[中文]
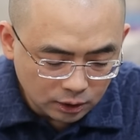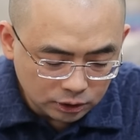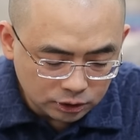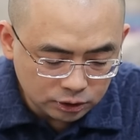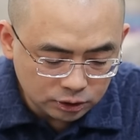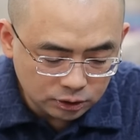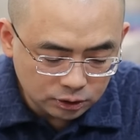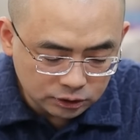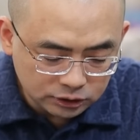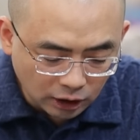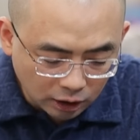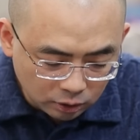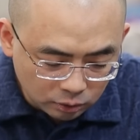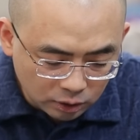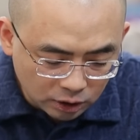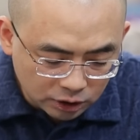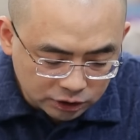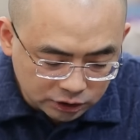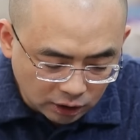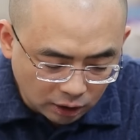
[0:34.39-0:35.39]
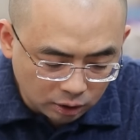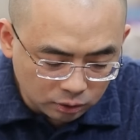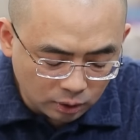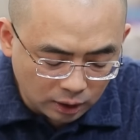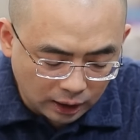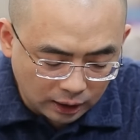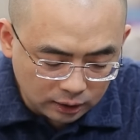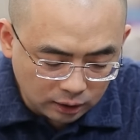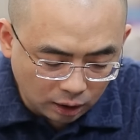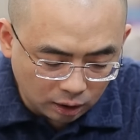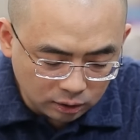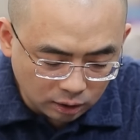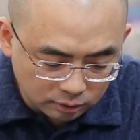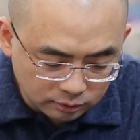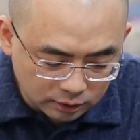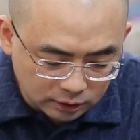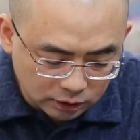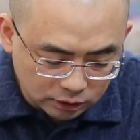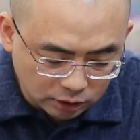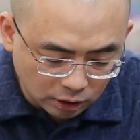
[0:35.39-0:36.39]
是上个月十二月啊，二零二
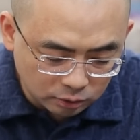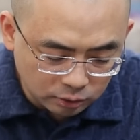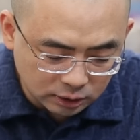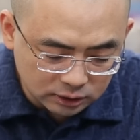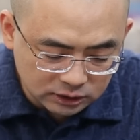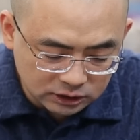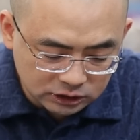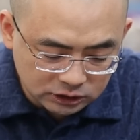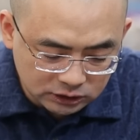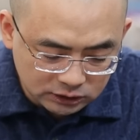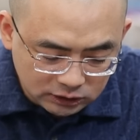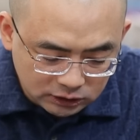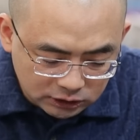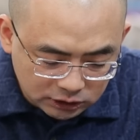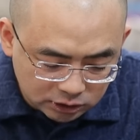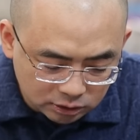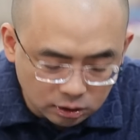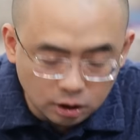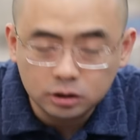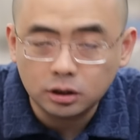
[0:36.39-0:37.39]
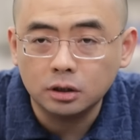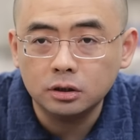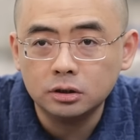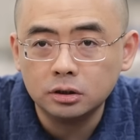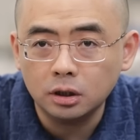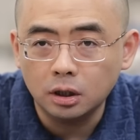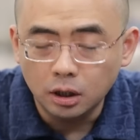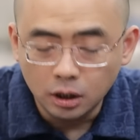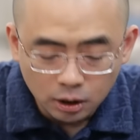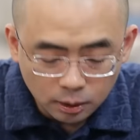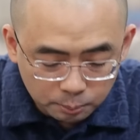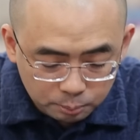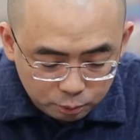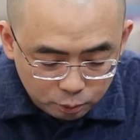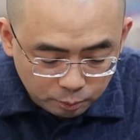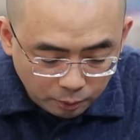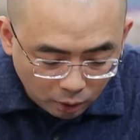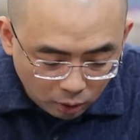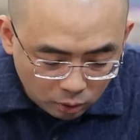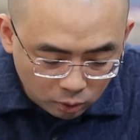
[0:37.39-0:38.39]
三年十二月，七十个城市
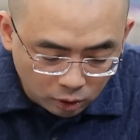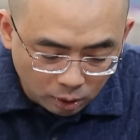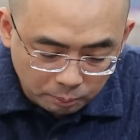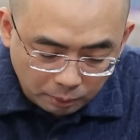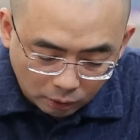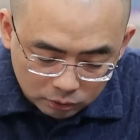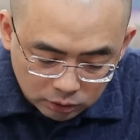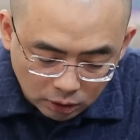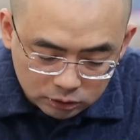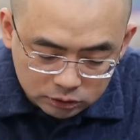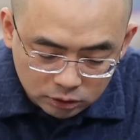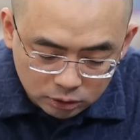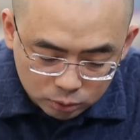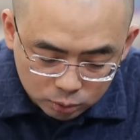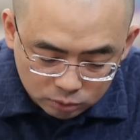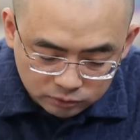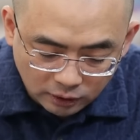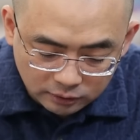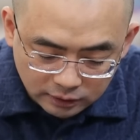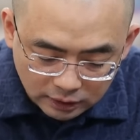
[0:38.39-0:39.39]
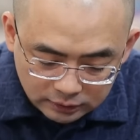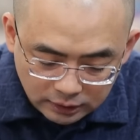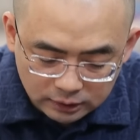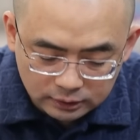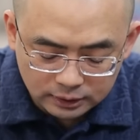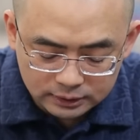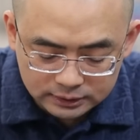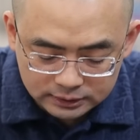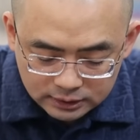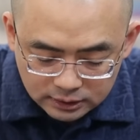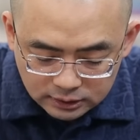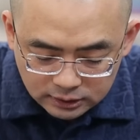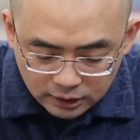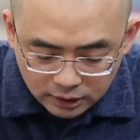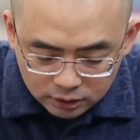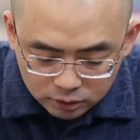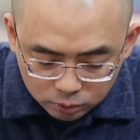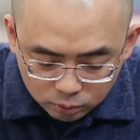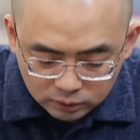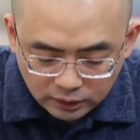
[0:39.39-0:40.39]
不包括保障性住房在内的新
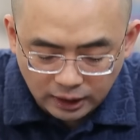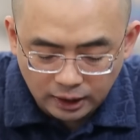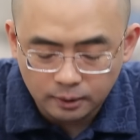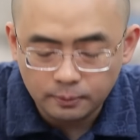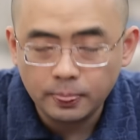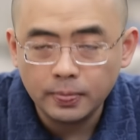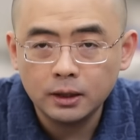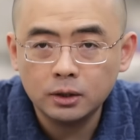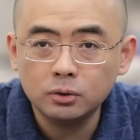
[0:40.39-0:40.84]
建住宅，